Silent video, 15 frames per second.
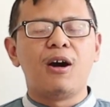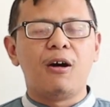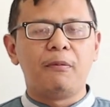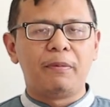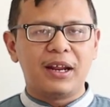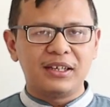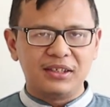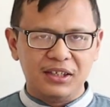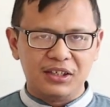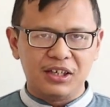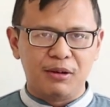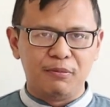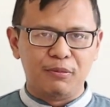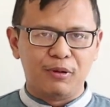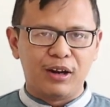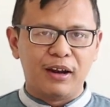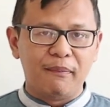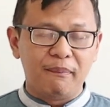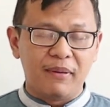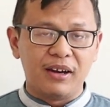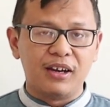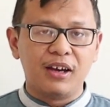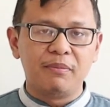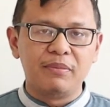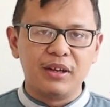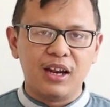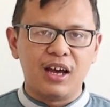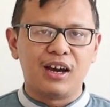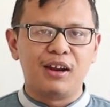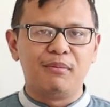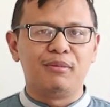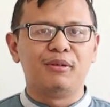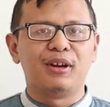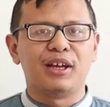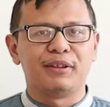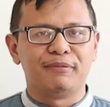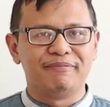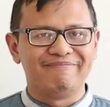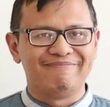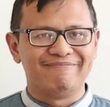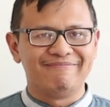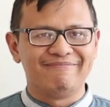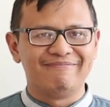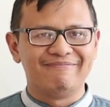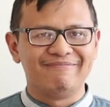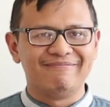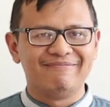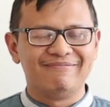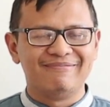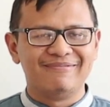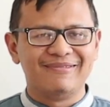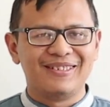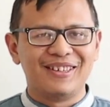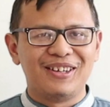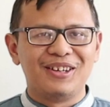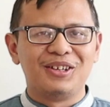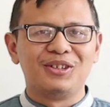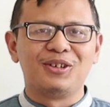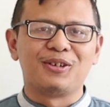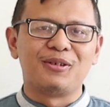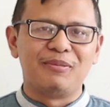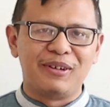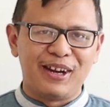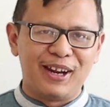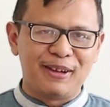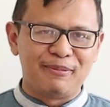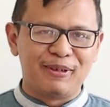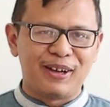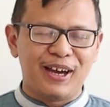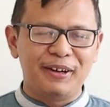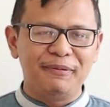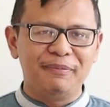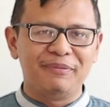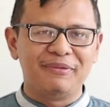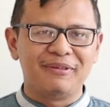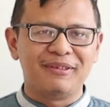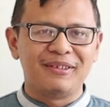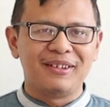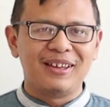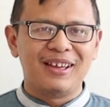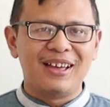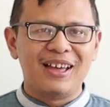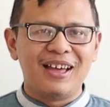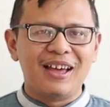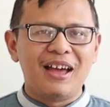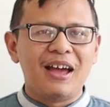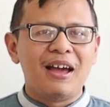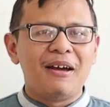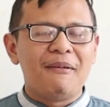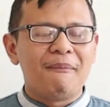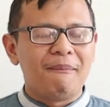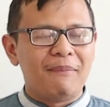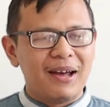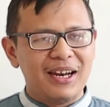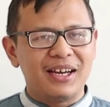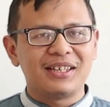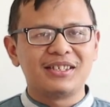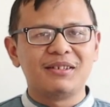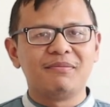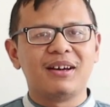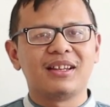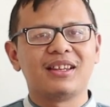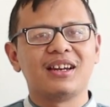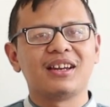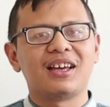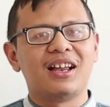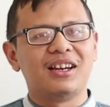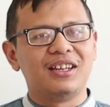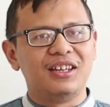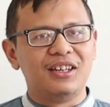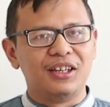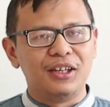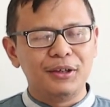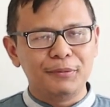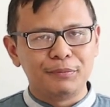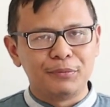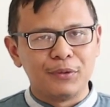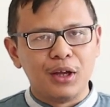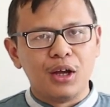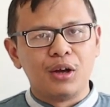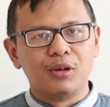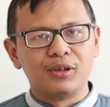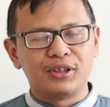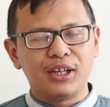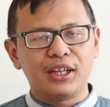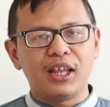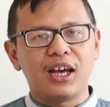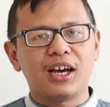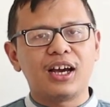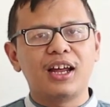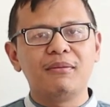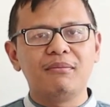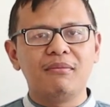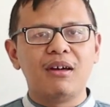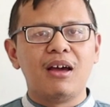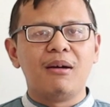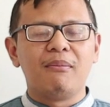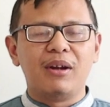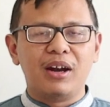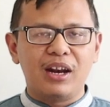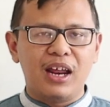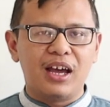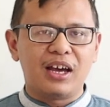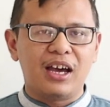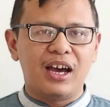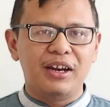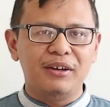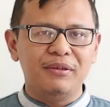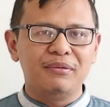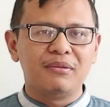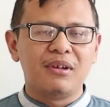operasi campuran pada bilangan bulat. Cukup menarik bukan? Pada kesempatan kali ini, Ustadz akan menerangkan